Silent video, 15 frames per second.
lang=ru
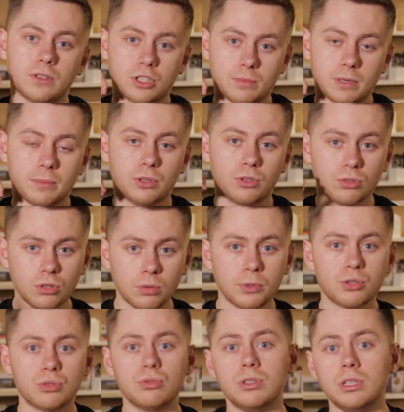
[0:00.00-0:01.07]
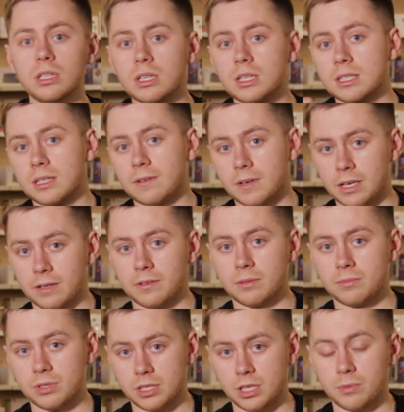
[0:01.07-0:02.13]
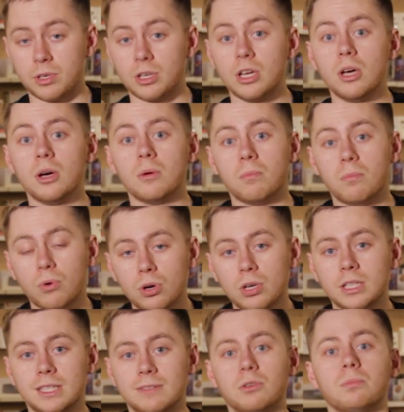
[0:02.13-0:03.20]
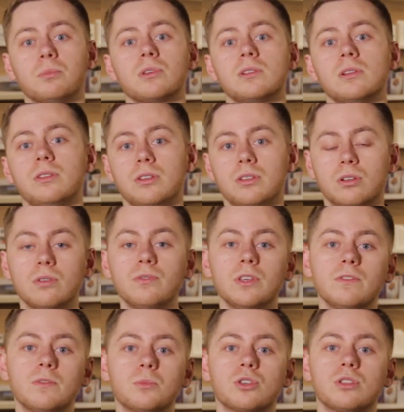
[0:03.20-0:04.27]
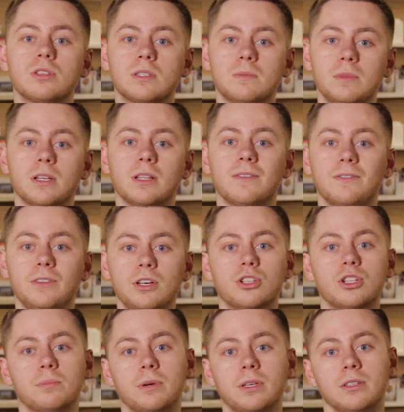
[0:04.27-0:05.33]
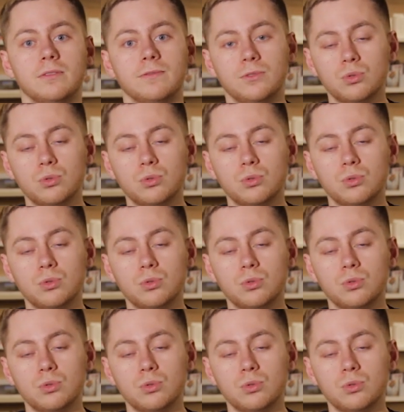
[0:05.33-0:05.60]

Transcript: нажимаем одну кнопочку и разговариваем с ними. Более того, после тренировки вы можете смело в них же пойти в